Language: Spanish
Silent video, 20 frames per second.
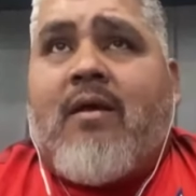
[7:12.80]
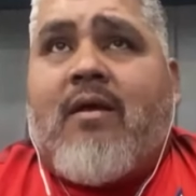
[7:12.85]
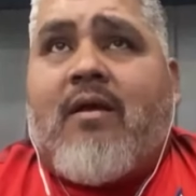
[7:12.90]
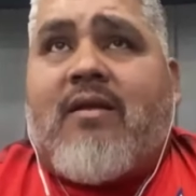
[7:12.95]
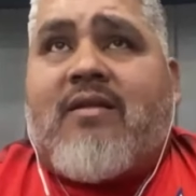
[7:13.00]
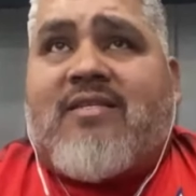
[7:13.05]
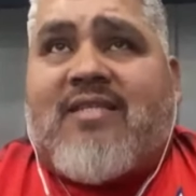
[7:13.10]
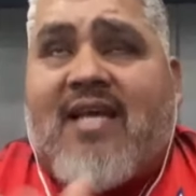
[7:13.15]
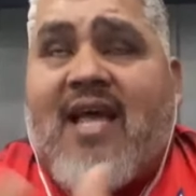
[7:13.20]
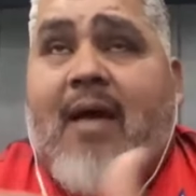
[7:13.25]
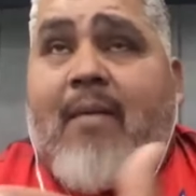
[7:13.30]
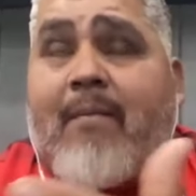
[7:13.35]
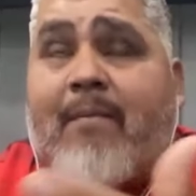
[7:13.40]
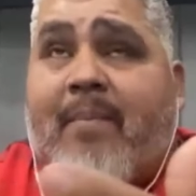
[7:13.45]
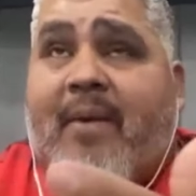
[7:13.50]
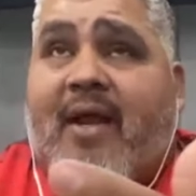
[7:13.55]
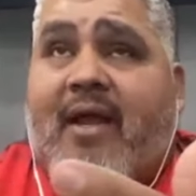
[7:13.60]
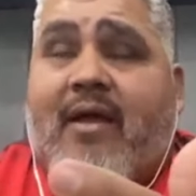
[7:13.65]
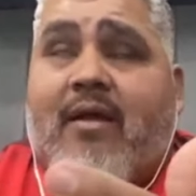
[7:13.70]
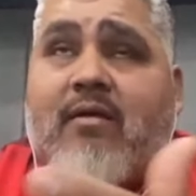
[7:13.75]

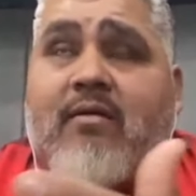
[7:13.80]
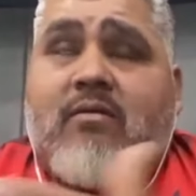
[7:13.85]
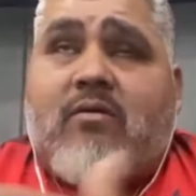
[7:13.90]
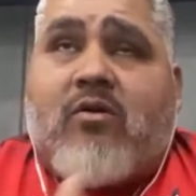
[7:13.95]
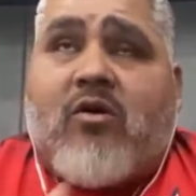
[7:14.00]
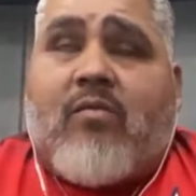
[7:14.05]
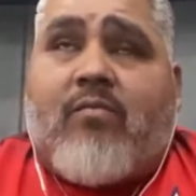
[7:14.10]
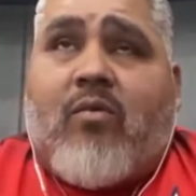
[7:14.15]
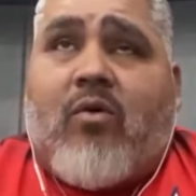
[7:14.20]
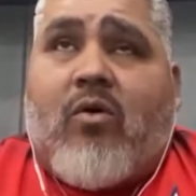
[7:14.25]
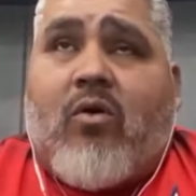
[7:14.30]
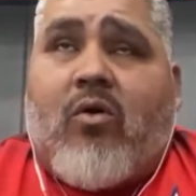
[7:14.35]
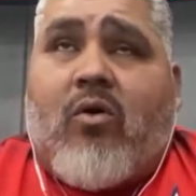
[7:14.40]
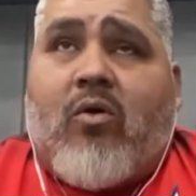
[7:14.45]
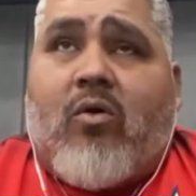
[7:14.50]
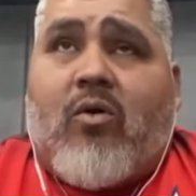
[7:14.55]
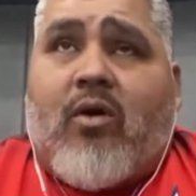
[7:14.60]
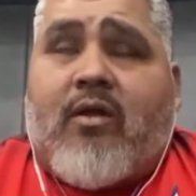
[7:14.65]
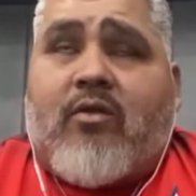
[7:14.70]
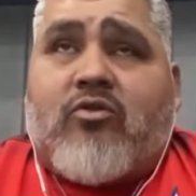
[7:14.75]
siempre
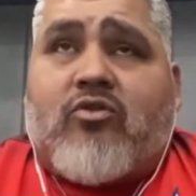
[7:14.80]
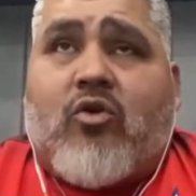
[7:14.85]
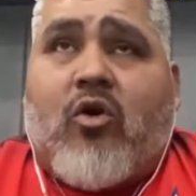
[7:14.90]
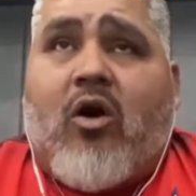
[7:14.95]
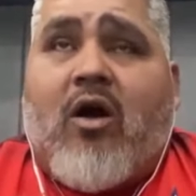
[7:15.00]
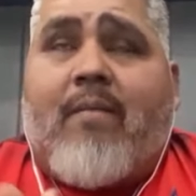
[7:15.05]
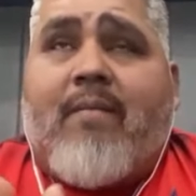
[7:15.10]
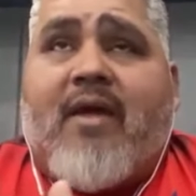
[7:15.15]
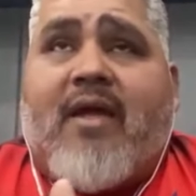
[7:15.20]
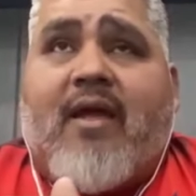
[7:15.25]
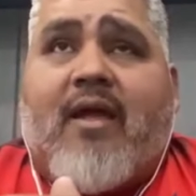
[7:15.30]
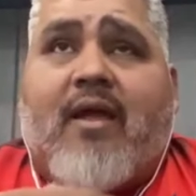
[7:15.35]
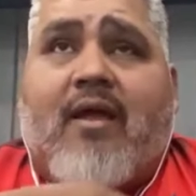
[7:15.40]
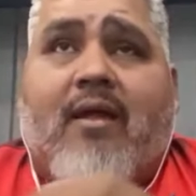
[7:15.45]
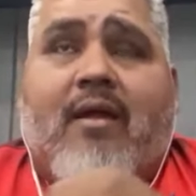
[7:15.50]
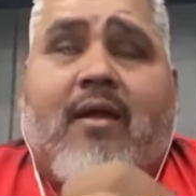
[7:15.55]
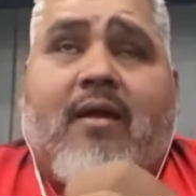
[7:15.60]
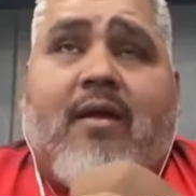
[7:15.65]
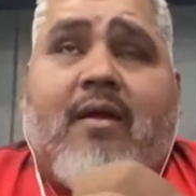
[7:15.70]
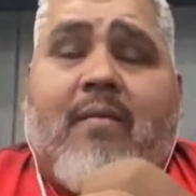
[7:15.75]
como en todos
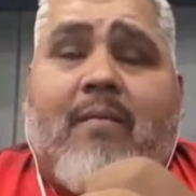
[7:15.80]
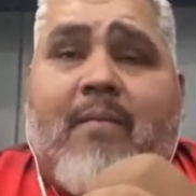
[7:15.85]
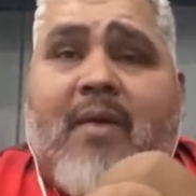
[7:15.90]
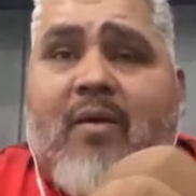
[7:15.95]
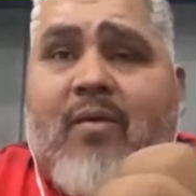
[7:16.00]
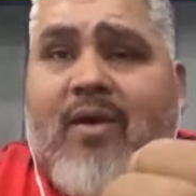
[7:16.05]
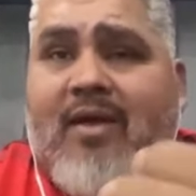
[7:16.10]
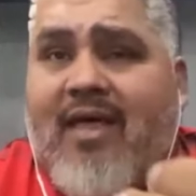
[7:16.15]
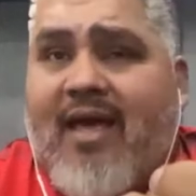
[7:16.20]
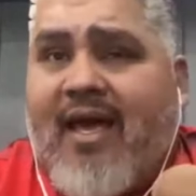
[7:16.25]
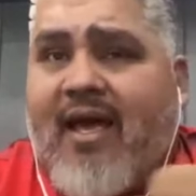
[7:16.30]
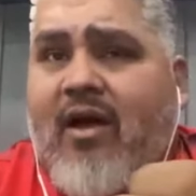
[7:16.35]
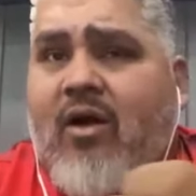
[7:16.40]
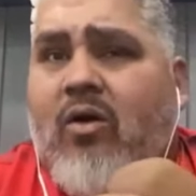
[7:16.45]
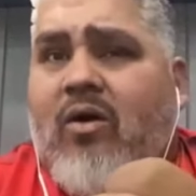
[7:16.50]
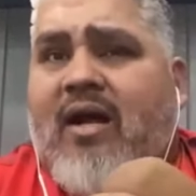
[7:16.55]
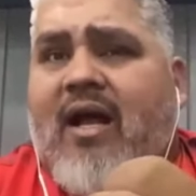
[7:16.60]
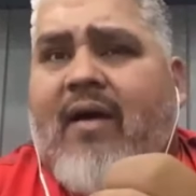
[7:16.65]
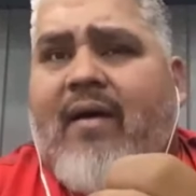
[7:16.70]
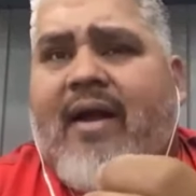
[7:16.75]
mi, mis
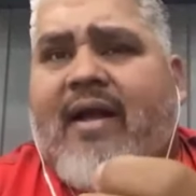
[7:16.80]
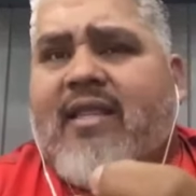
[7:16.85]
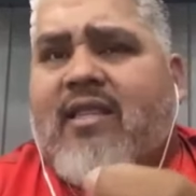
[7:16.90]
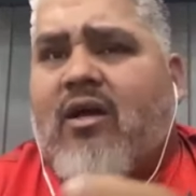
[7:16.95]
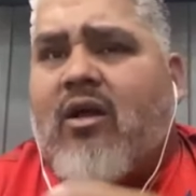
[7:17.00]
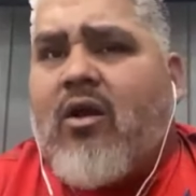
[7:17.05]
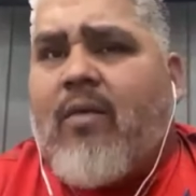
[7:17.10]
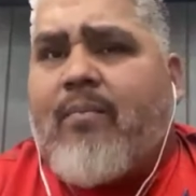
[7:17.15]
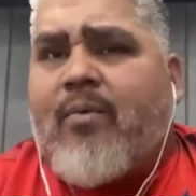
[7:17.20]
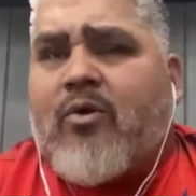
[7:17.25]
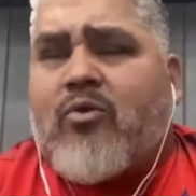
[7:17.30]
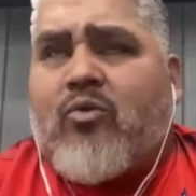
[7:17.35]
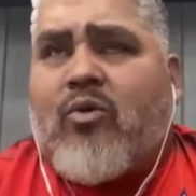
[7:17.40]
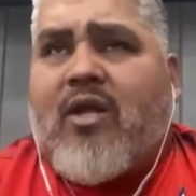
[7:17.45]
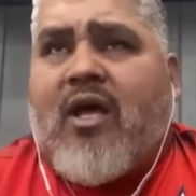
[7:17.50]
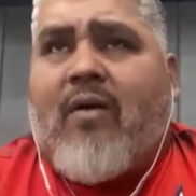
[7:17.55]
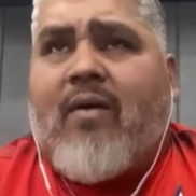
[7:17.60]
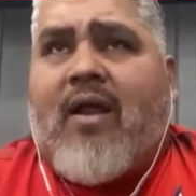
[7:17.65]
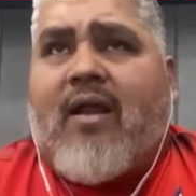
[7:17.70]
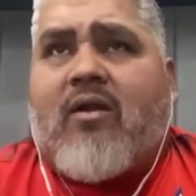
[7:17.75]
videos, cada vez que tengo la
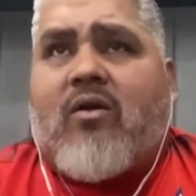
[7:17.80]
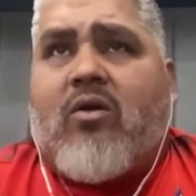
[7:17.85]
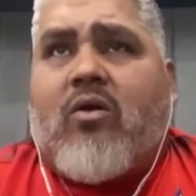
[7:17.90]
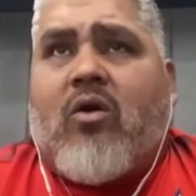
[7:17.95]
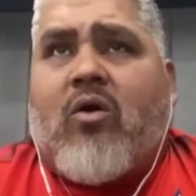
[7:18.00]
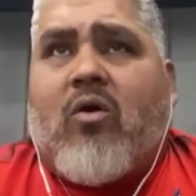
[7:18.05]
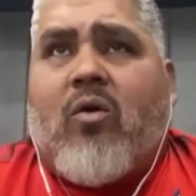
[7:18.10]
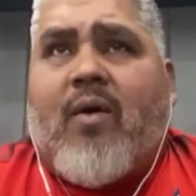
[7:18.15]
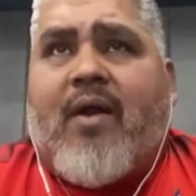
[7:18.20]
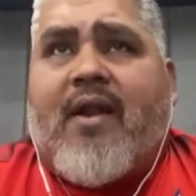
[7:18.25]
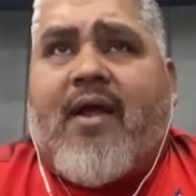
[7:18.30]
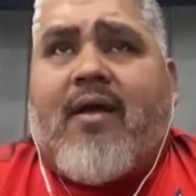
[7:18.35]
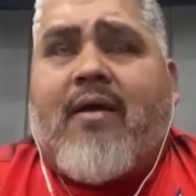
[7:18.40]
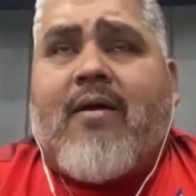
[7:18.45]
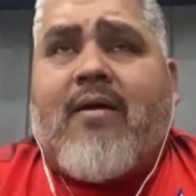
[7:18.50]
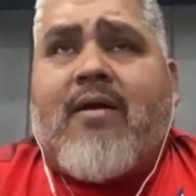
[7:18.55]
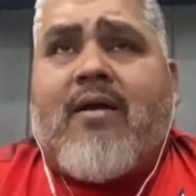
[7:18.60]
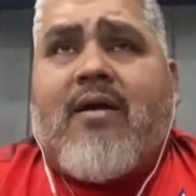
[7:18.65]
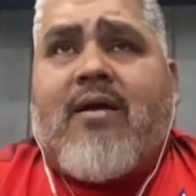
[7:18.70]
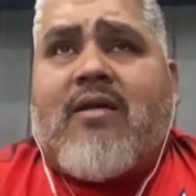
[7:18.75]
oportunidad de hablar con los jóvenes,
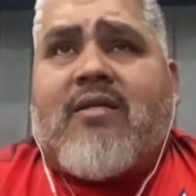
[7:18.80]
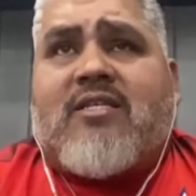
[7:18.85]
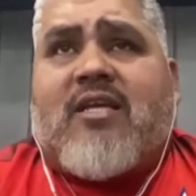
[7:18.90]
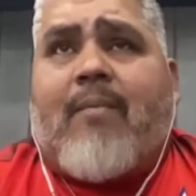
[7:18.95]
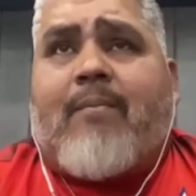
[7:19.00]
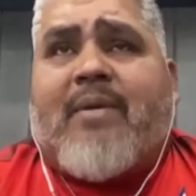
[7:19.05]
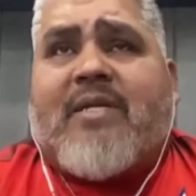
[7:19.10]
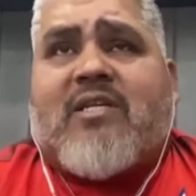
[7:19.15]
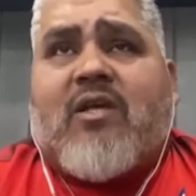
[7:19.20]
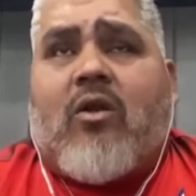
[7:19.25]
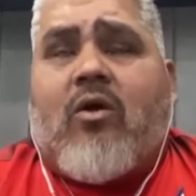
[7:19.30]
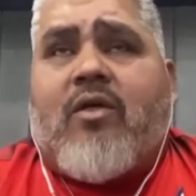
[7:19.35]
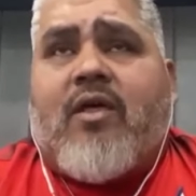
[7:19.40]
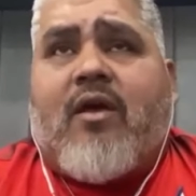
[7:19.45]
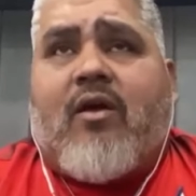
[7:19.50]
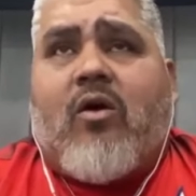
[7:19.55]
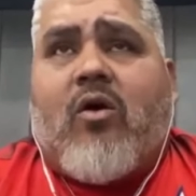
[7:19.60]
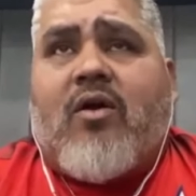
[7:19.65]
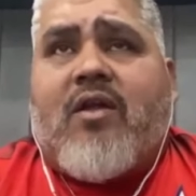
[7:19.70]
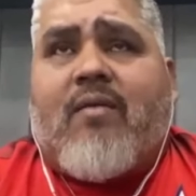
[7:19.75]
siempre se lo
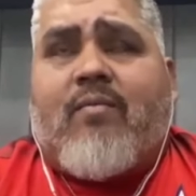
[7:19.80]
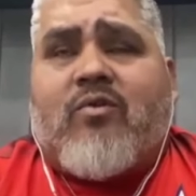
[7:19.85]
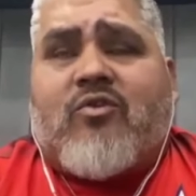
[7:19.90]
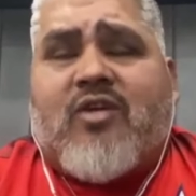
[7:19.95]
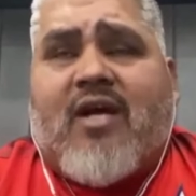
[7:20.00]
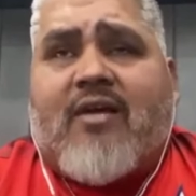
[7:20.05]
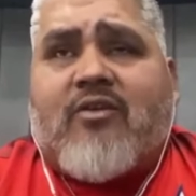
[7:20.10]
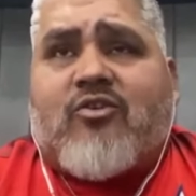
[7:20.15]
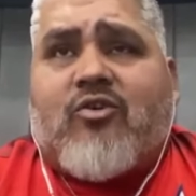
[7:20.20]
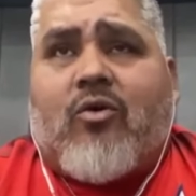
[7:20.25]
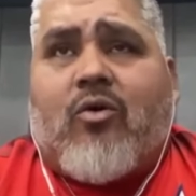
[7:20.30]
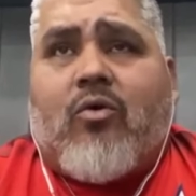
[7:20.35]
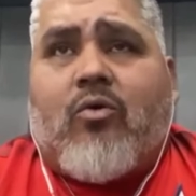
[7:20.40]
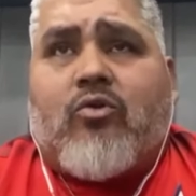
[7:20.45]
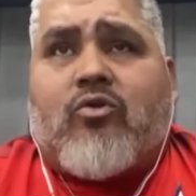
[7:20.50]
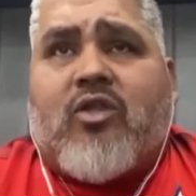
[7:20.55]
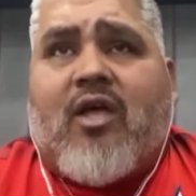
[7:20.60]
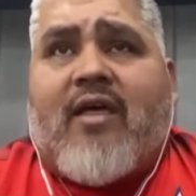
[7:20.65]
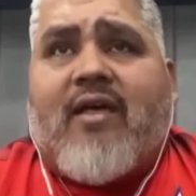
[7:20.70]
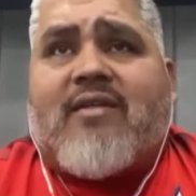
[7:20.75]
digo, oye muchachos,
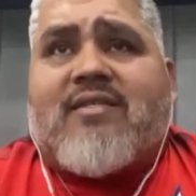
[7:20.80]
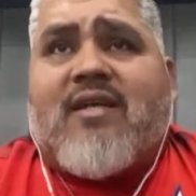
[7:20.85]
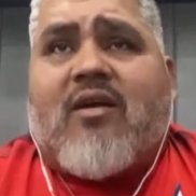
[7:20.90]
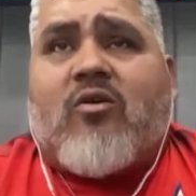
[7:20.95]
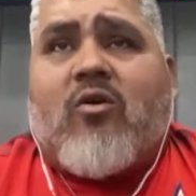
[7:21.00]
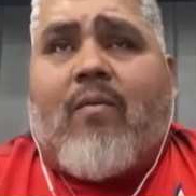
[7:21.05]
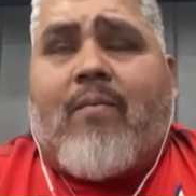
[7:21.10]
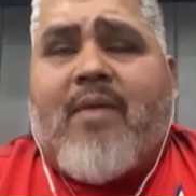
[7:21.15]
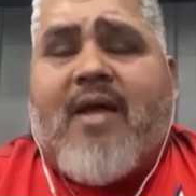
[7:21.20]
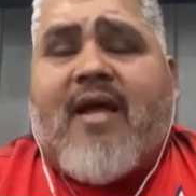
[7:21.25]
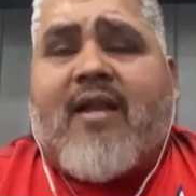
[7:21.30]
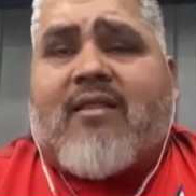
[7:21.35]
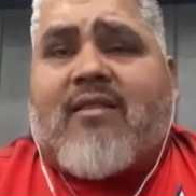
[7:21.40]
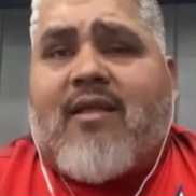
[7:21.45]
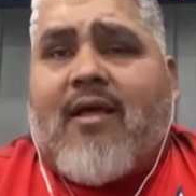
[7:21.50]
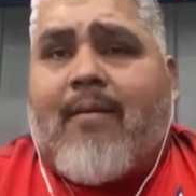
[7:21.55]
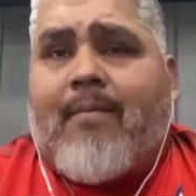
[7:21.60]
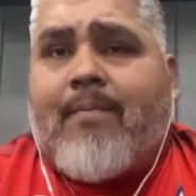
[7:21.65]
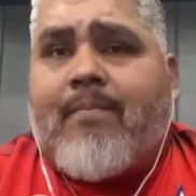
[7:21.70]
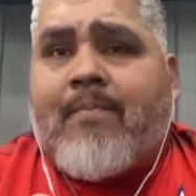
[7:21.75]
ustedes se
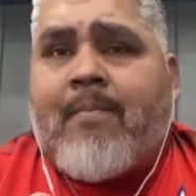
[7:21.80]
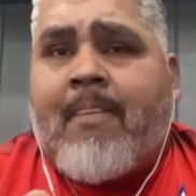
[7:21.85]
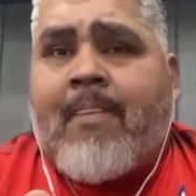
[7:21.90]
convierten